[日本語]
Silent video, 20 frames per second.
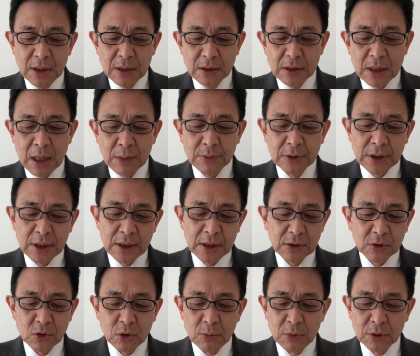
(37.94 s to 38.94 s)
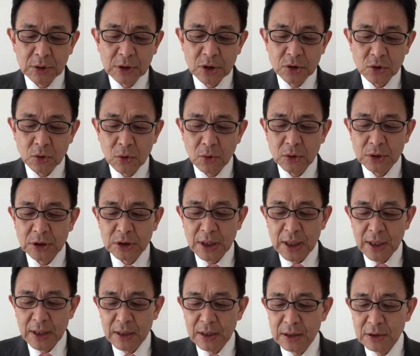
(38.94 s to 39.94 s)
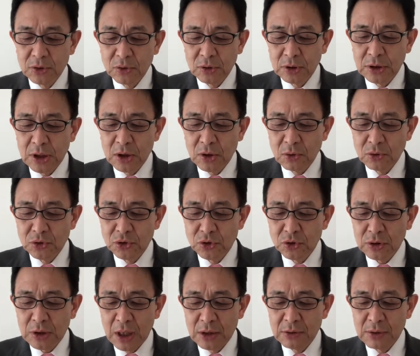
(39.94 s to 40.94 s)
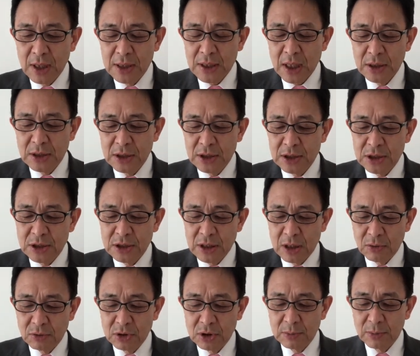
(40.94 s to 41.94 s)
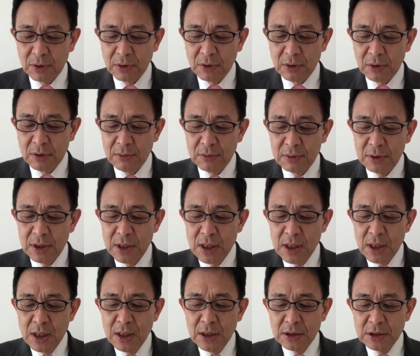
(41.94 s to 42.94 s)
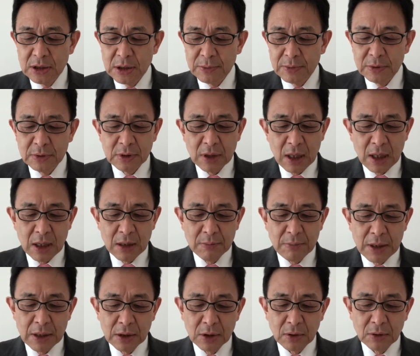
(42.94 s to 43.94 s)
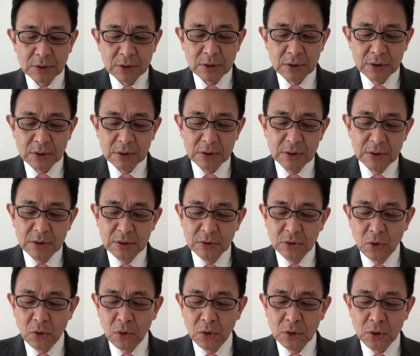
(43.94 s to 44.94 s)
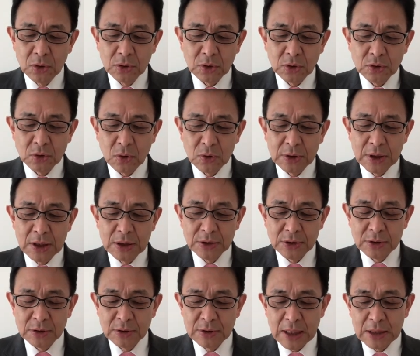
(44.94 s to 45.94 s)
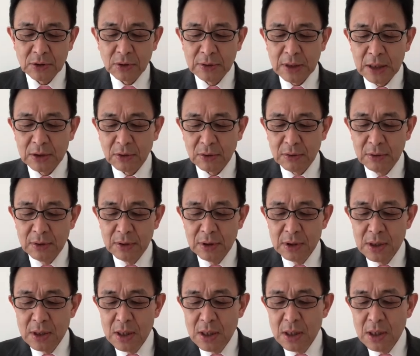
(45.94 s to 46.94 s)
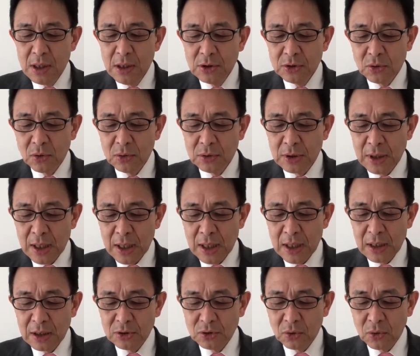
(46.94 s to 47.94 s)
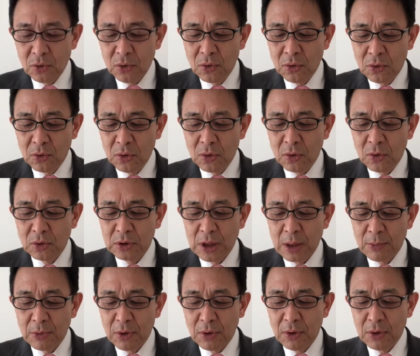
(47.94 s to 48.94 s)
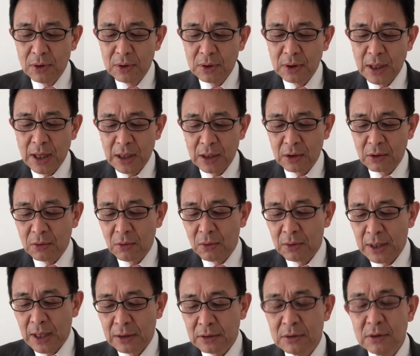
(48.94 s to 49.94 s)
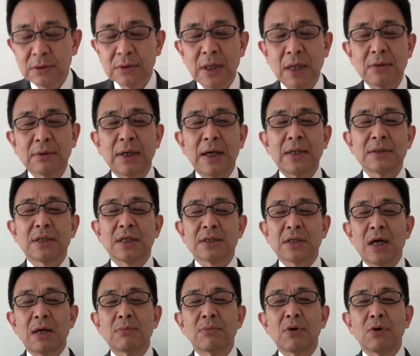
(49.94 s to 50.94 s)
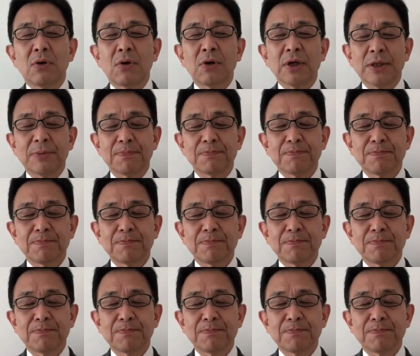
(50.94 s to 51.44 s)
ラムネと思って処方してそして4週間の間に知恵を絞ろう自分で勉強する同僚と相談するなどなどそんな処方方法でも結構楽になる患者さんも多い